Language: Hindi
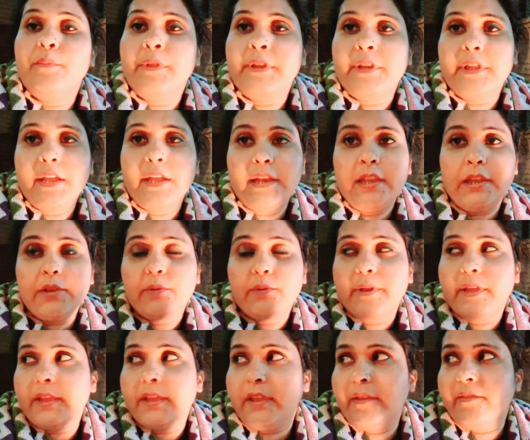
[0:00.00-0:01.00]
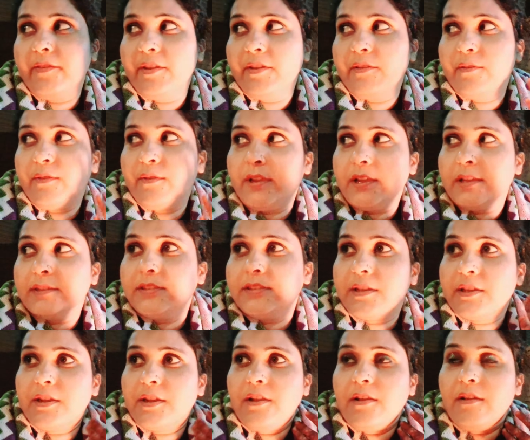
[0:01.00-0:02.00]
फिर ये लेट उठेंगे फिर इनको
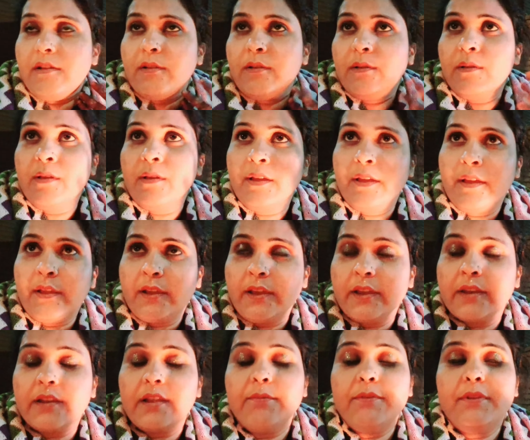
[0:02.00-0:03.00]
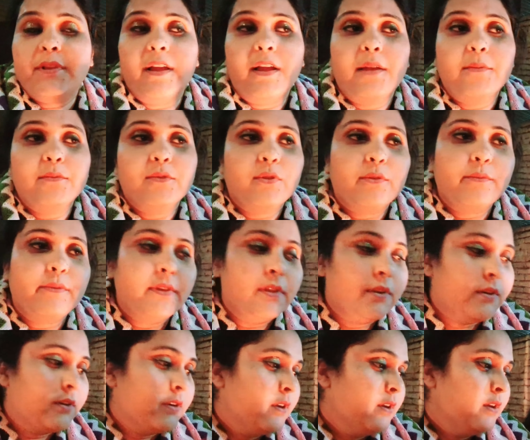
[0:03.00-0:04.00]
नाश्ता कराओ हाँ, घर का भी काम तो
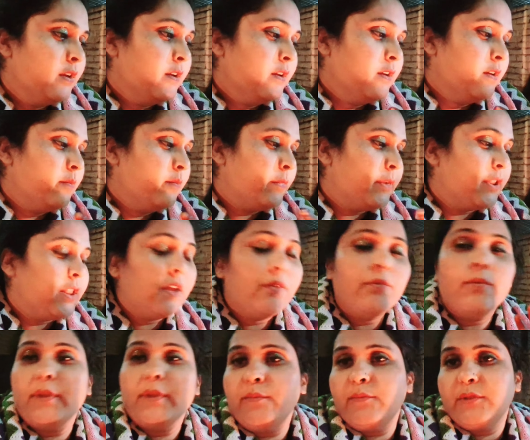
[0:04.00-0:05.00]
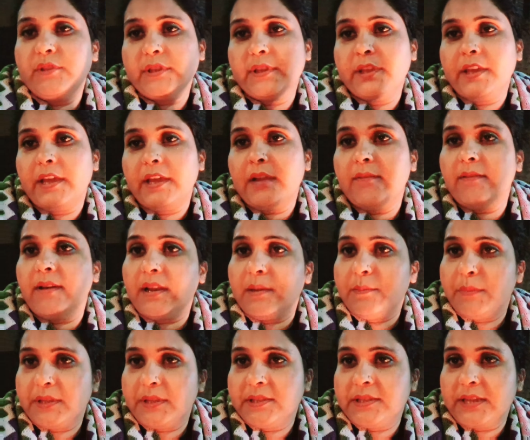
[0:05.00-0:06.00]
फिर मतलब वही मुझे ग्यारह
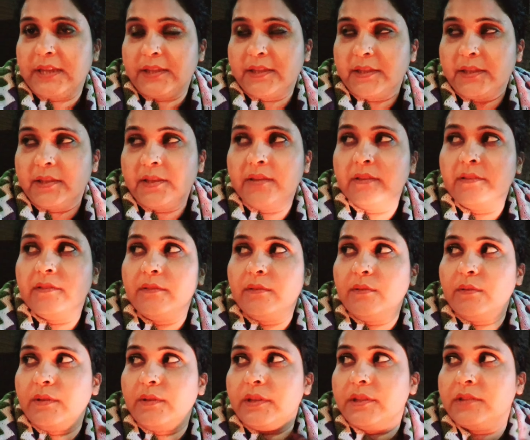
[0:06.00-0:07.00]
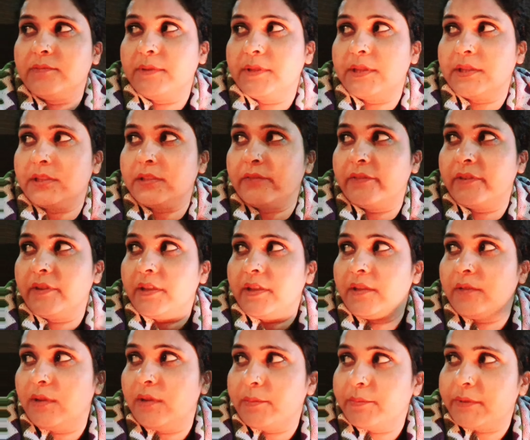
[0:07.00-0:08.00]
बारह बज जाते तो इस वजह से फिर
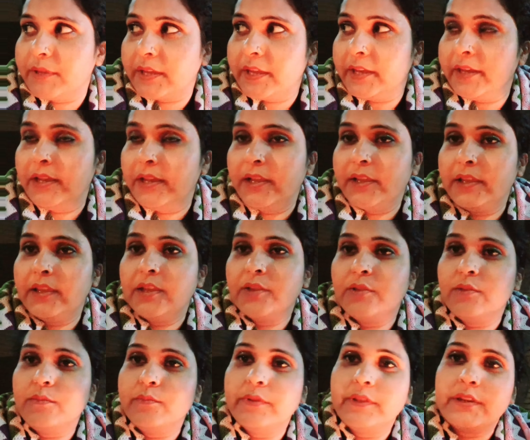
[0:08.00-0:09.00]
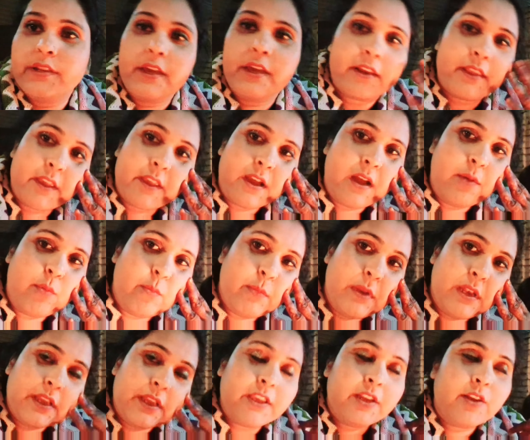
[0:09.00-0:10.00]
ये गुलपसा कहने लगी कि तुम फिर घर के कामों
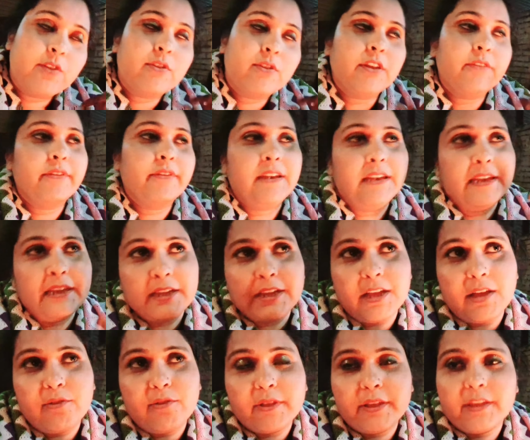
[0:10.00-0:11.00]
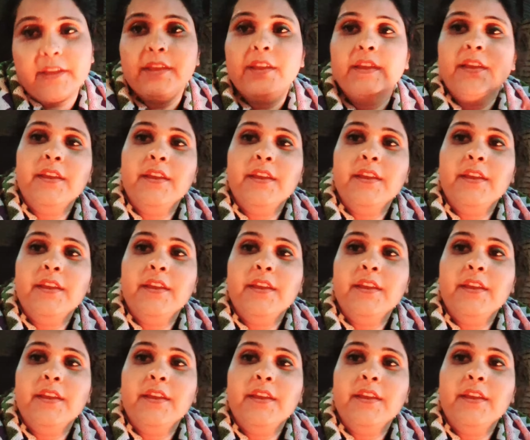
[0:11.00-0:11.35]
में लगी रहोगी फिर लेट आओगी